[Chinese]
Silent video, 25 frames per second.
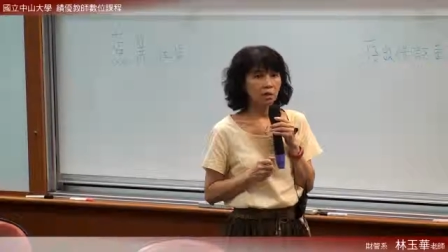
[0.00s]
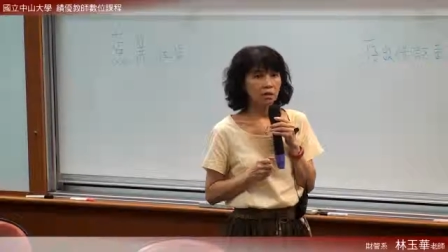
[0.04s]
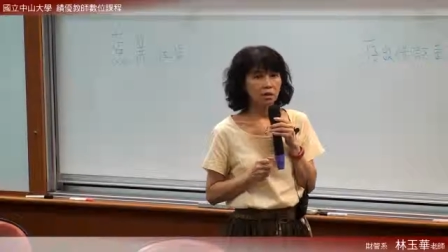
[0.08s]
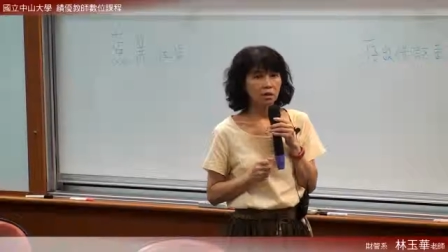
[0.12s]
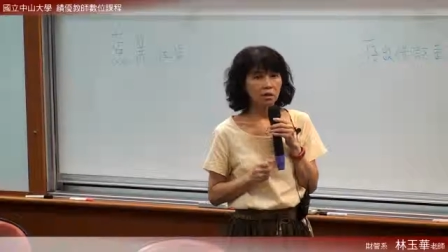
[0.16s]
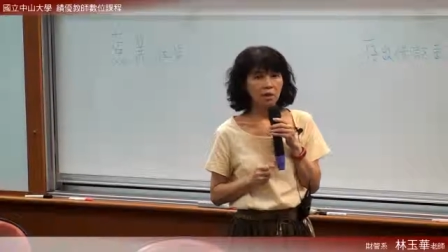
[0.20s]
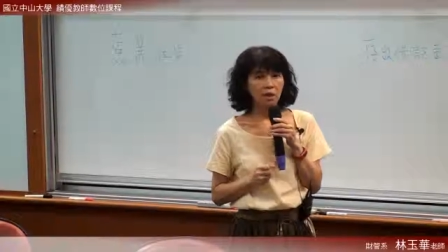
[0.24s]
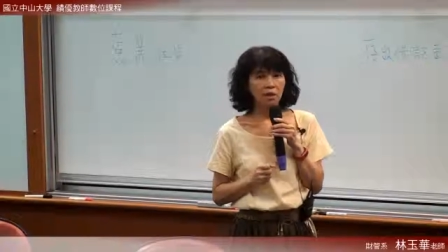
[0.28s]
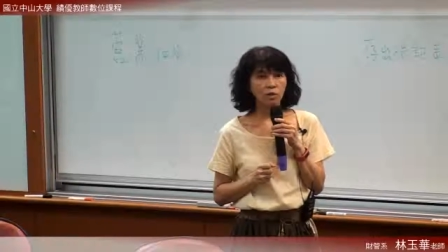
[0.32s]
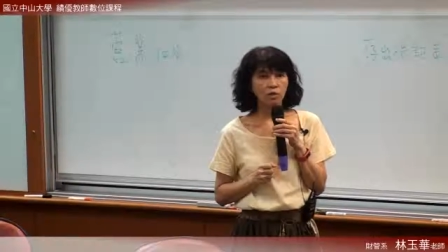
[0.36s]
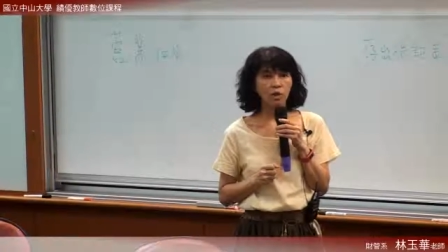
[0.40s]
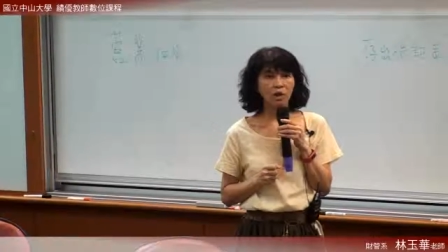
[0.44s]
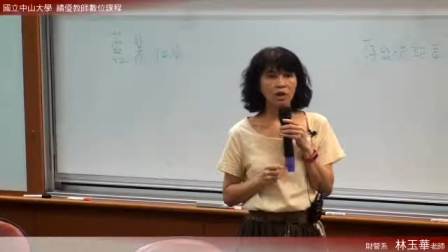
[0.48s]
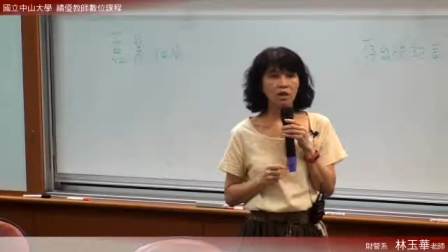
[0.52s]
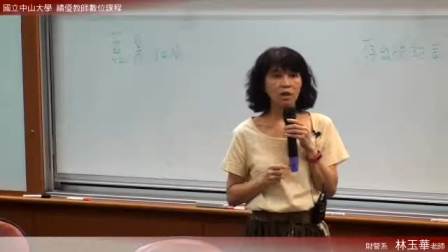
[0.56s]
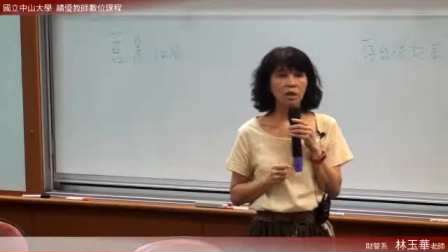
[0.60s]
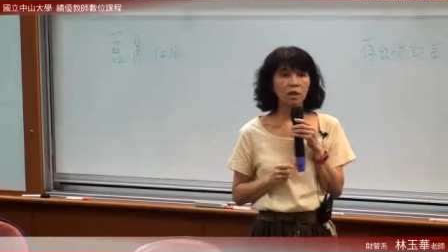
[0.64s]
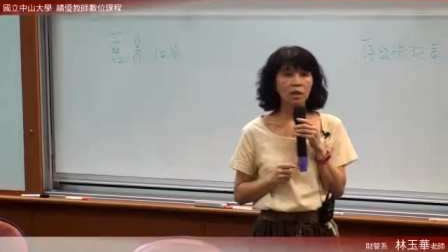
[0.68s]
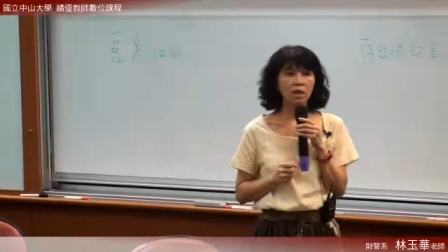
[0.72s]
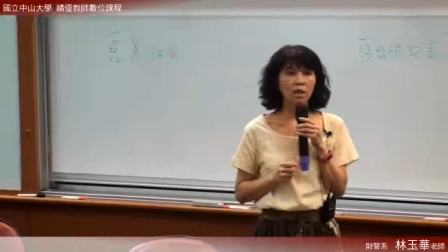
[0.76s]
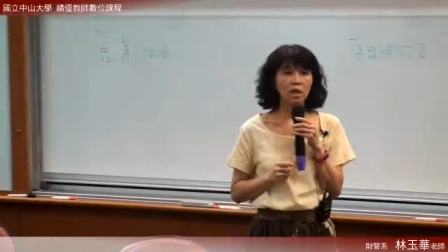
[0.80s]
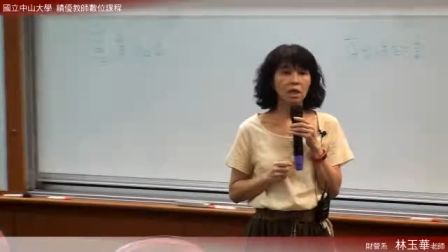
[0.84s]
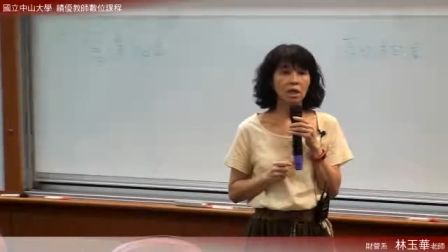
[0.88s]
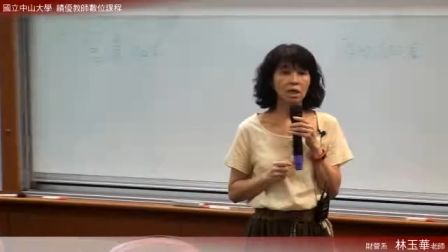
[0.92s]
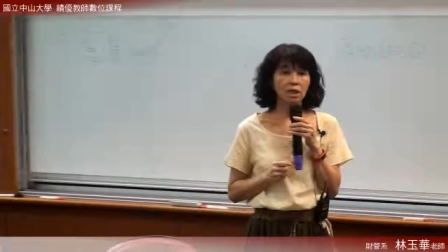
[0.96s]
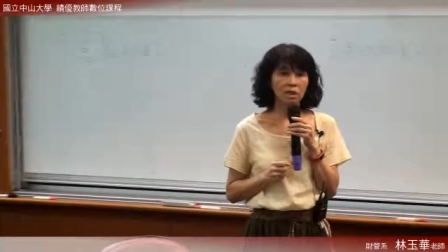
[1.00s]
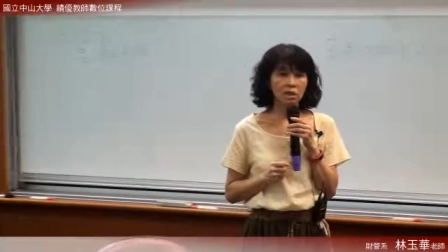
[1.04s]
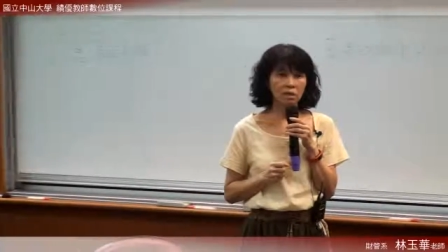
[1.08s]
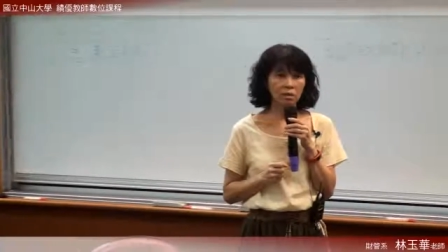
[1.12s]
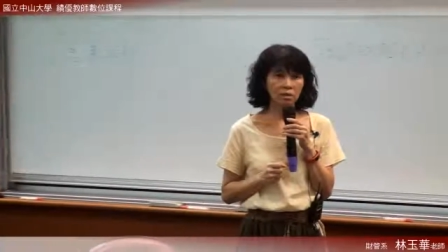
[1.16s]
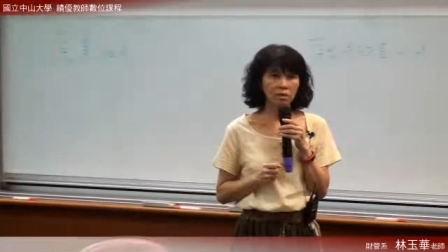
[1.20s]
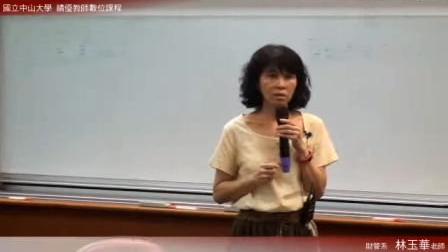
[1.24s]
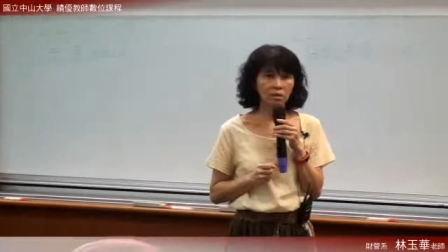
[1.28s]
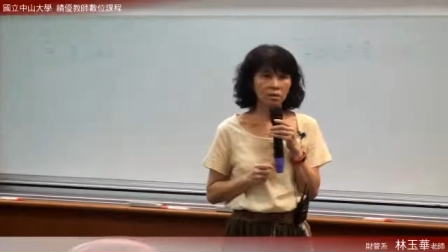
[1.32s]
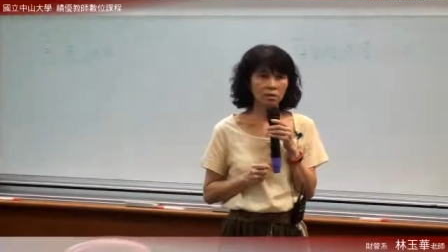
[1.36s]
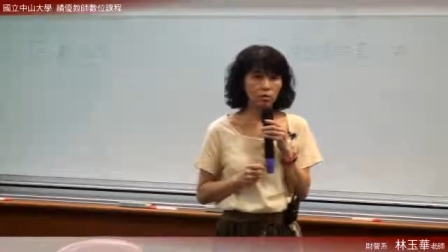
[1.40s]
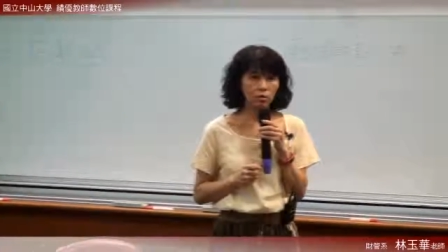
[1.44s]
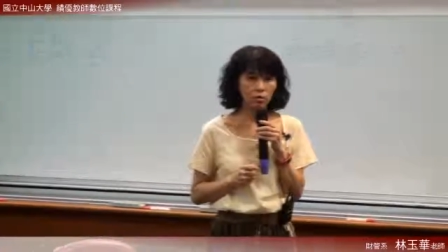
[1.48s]
谁就要提列折
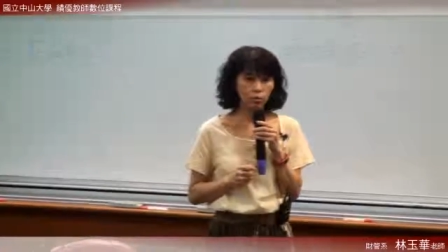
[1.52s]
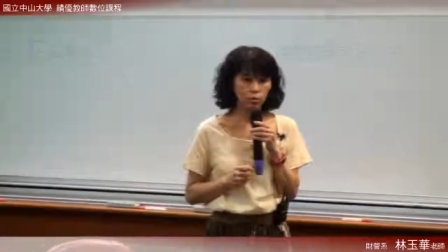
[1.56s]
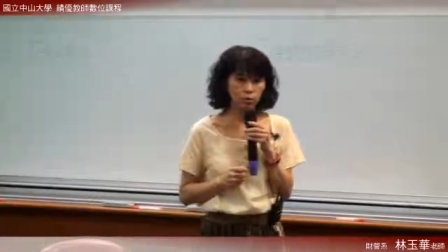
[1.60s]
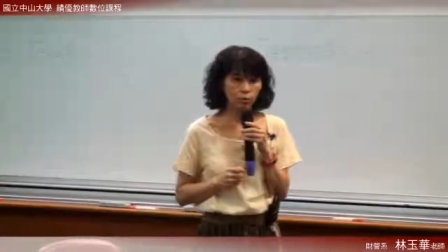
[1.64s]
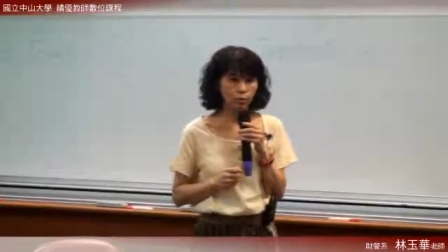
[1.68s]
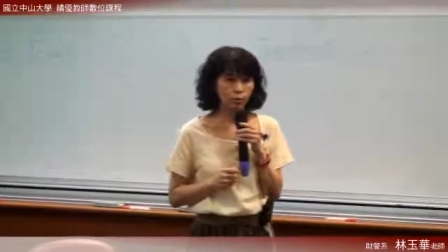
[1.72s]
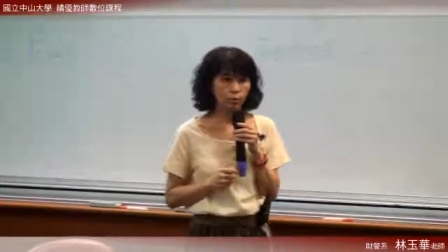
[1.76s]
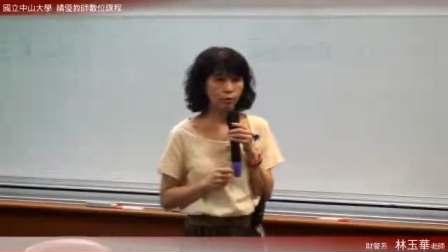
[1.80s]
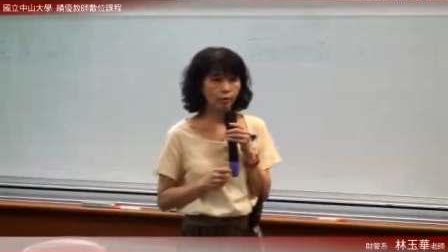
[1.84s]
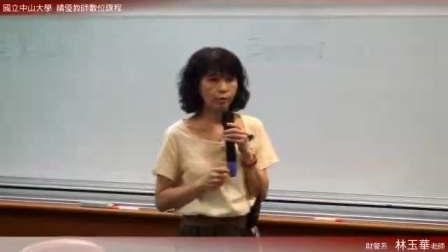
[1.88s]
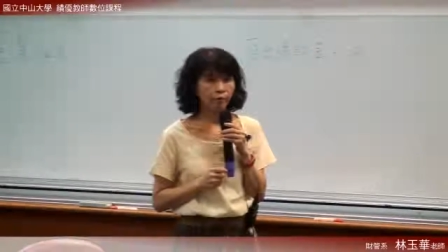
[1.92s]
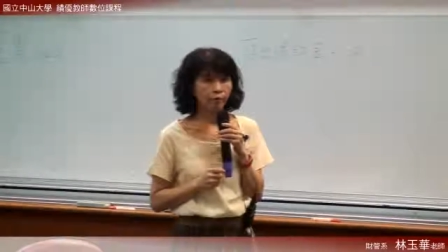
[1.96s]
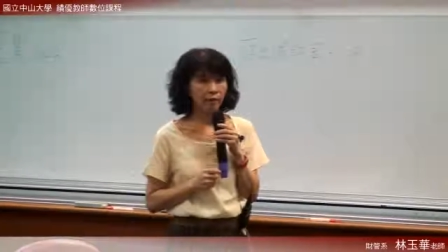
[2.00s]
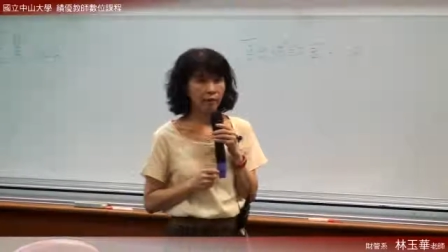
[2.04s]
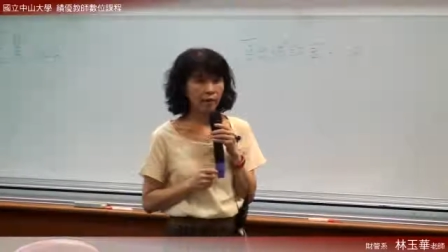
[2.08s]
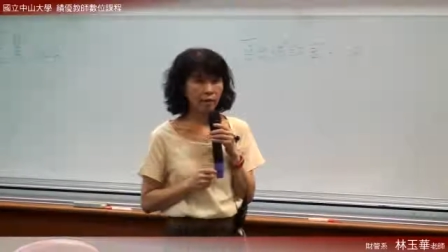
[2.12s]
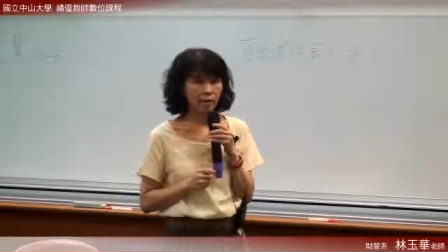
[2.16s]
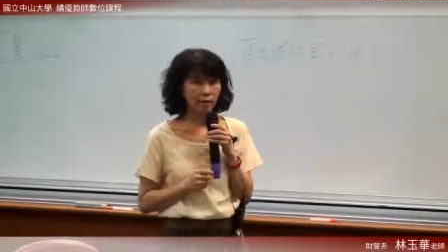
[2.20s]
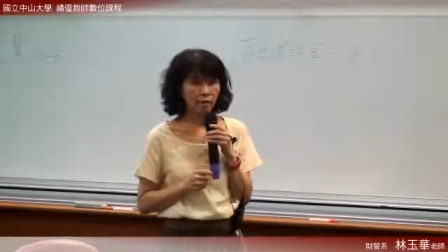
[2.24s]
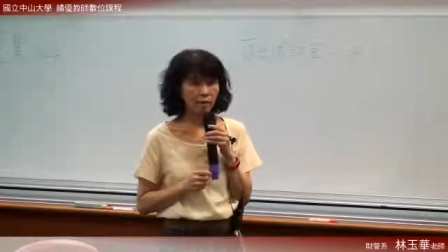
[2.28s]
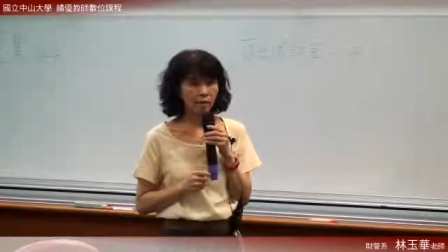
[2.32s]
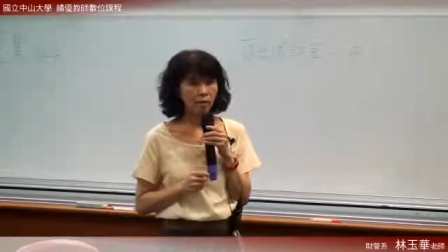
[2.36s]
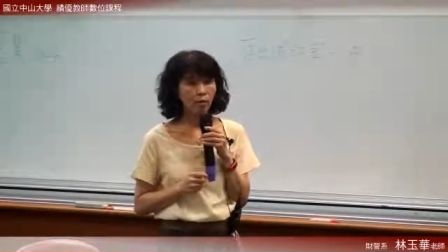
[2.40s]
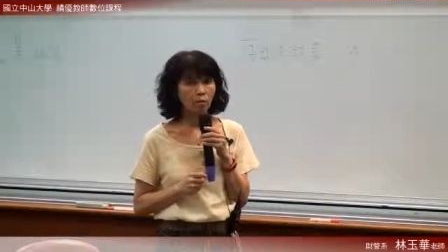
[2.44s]
旧费